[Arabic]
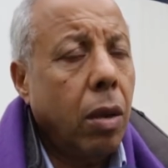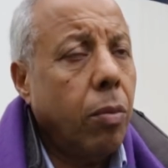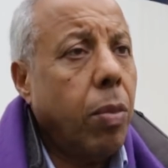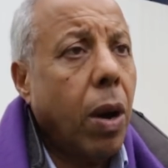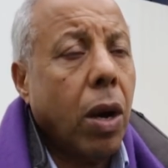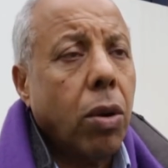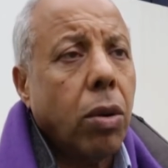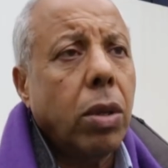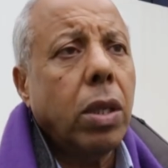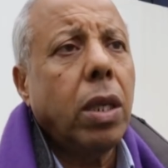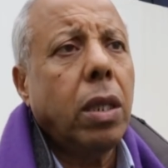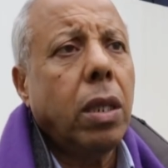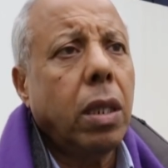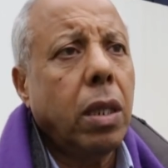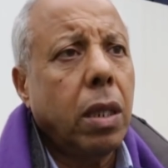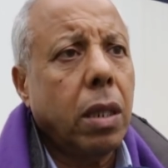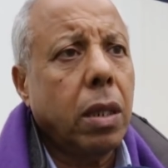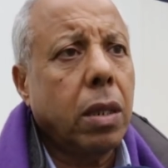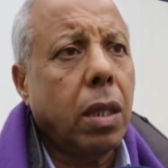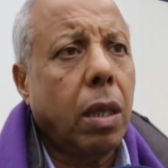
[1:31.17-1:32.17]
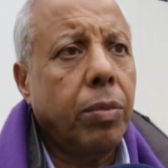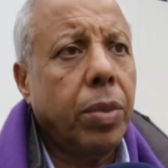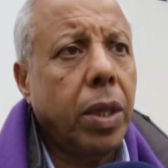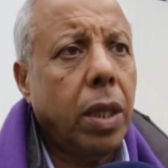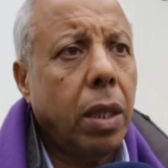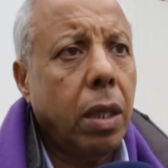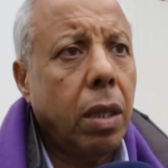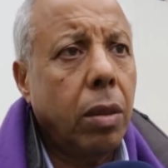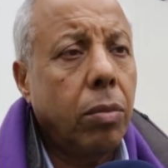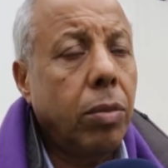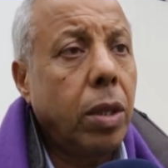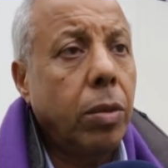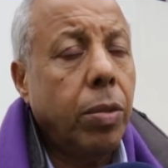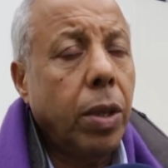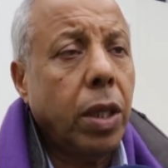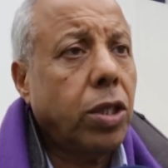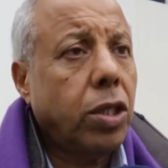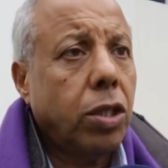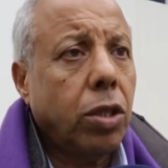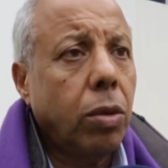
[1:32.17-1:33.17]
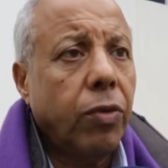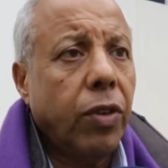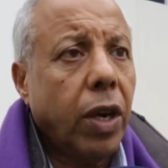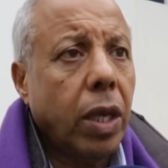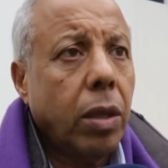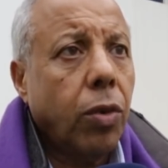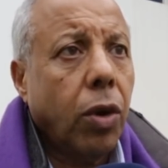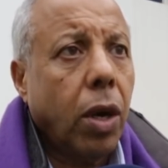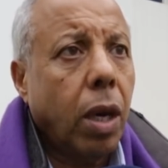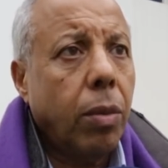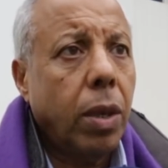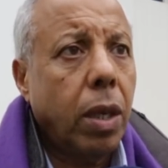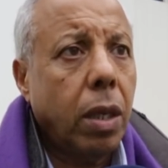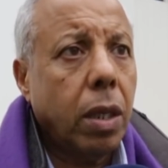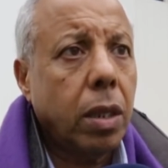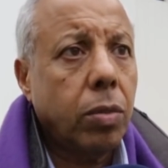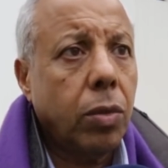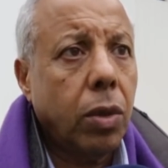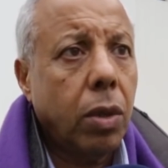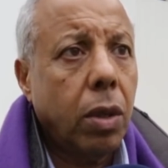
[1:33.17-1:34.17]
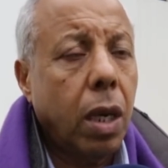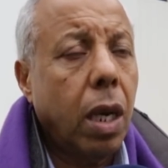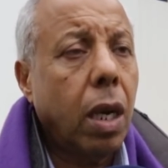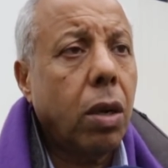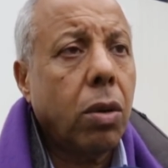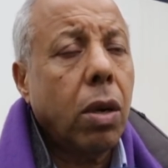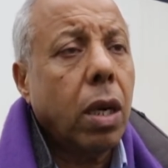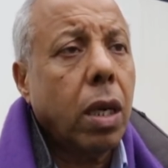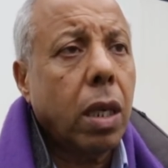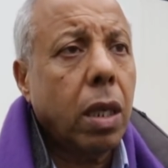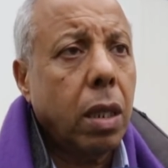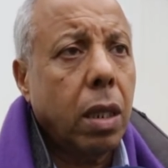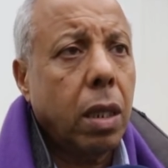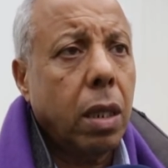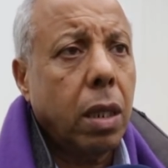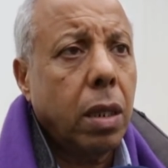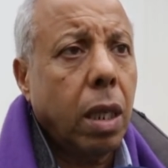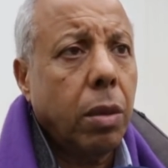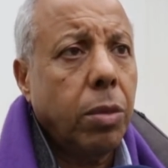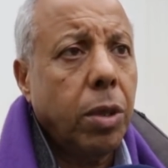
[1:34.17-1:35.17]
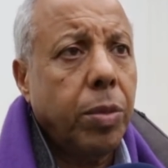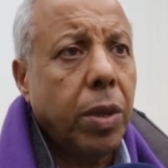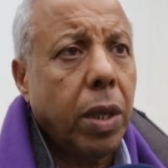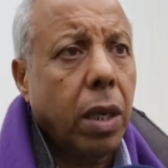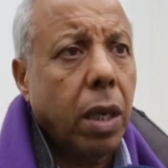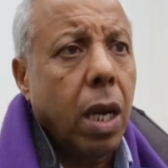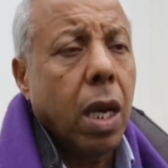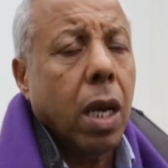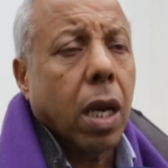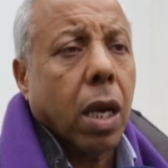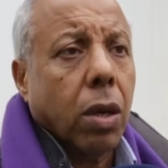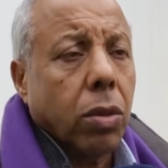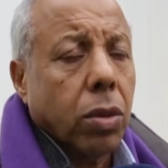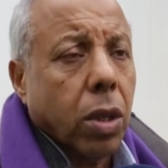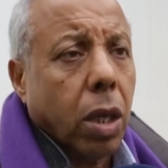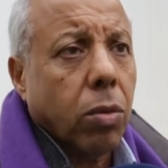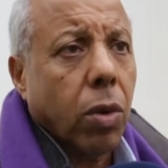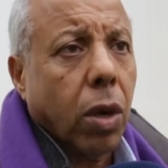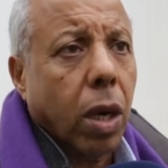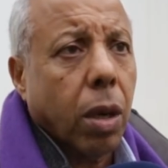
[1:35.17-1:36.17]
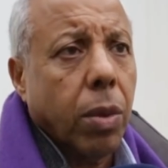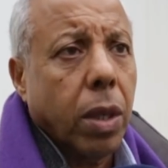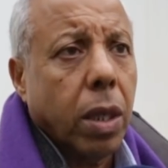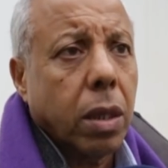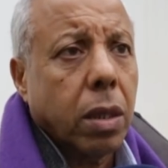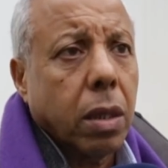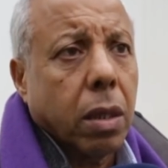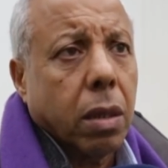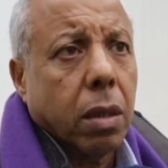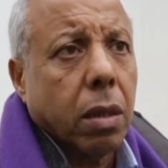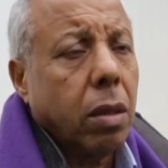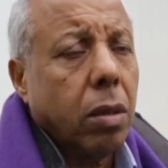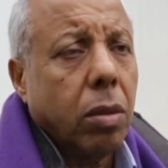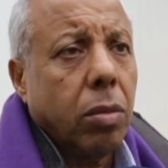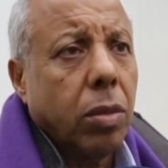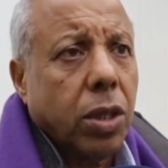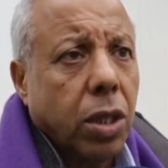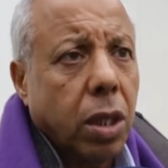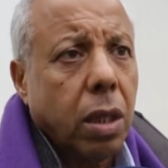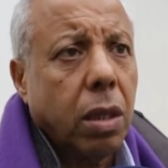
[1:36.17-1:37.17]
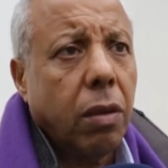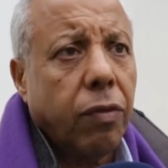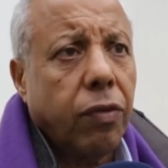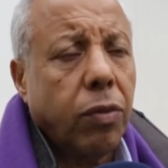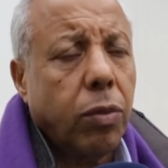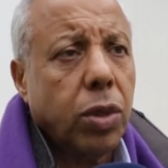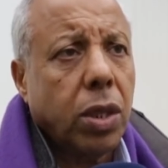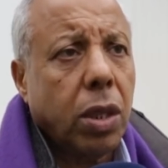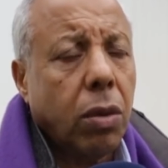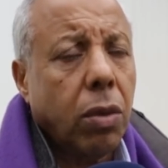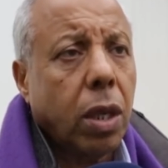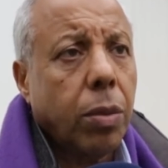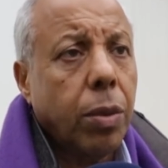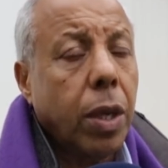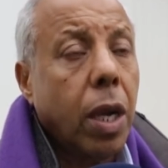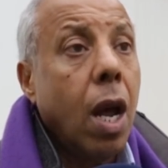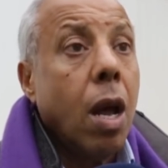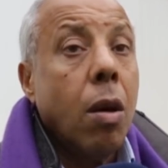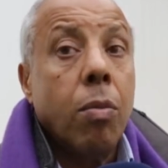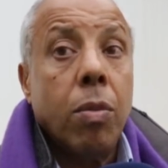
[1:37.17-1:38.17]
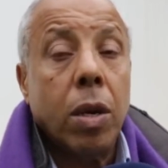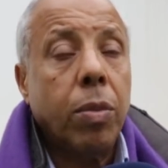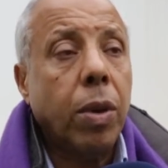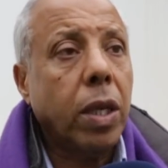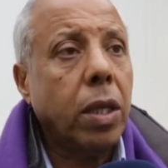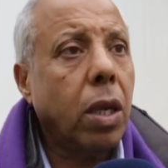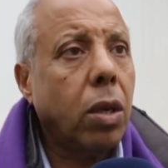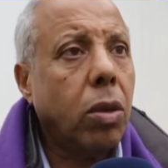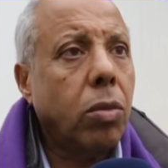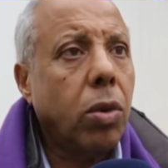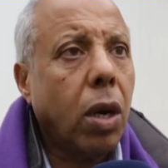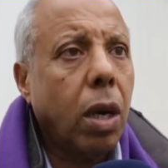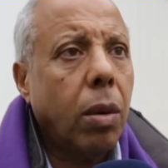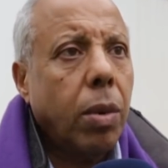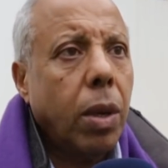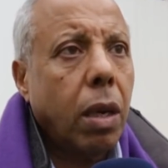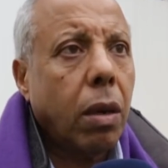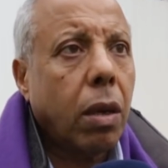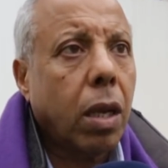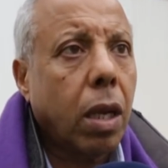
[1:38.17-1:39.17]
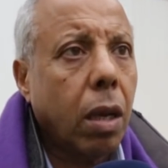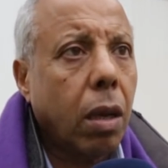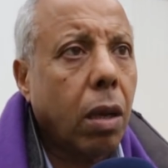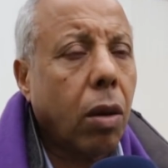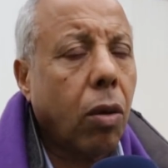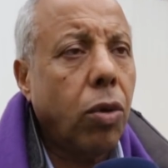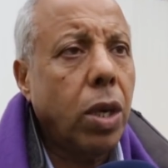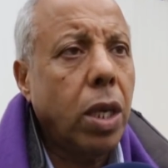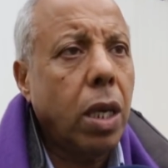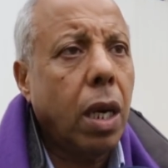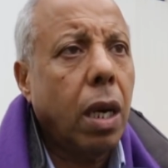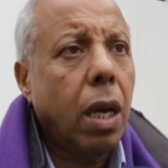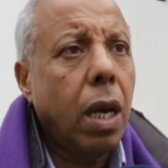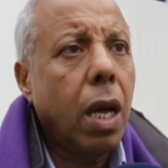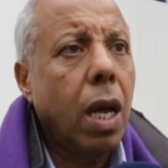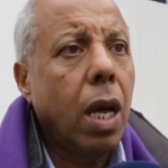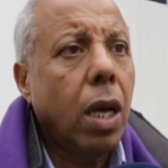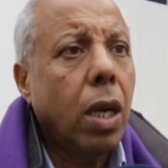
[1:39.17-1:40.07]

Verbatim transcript: بهروني انا زامبيا من بعد شتم واحد مقابله اسمه هاكوك آه، ناميبيا كانوا داروا مقابلات آه، ماشي في المستوى الكبير من بعد داروا مقابله قويه